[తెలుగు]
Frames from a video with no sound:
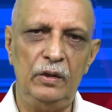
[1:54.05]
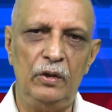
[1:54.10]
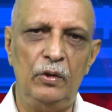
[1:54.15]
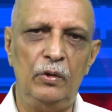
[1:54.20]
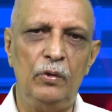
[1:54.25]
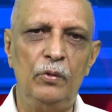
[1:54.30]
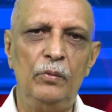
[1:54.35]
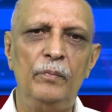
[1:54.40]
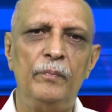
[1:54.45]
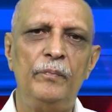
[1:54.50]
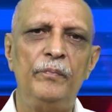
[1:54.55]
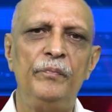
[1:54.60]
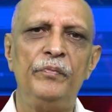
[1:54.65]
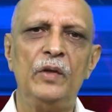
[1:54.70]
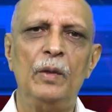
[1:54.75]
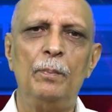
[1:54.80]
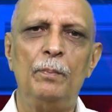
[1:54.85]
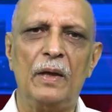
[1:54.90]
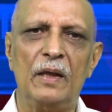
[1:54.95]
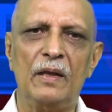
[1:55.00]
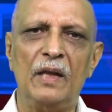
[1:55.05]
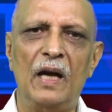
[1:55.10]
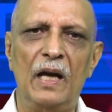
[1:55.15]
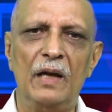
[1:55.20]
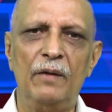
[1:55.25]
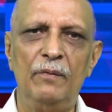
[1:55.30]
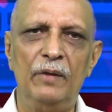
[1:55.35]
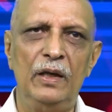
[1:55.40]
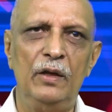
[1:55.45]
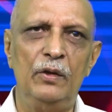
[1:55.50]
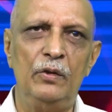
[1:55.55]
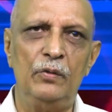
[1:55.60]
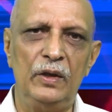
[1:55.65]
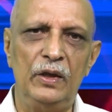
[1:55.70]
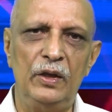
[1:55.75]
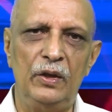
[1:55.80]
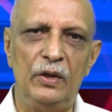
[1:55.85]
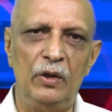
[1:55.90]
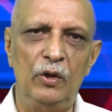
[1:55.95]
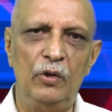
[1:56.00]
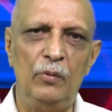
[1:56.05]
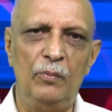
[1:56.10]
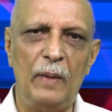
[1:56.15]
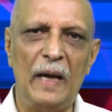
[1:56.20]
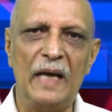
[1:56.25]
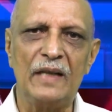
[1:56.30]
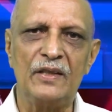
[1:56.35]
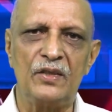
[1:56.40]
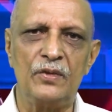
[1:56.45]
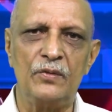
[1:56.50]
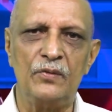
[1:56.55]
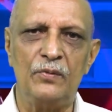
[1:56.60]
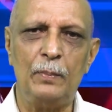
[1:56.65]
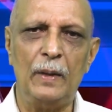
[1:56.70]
ఈ రెండు ప్రధానమైనటువంటి రెండు ప్యాక్స్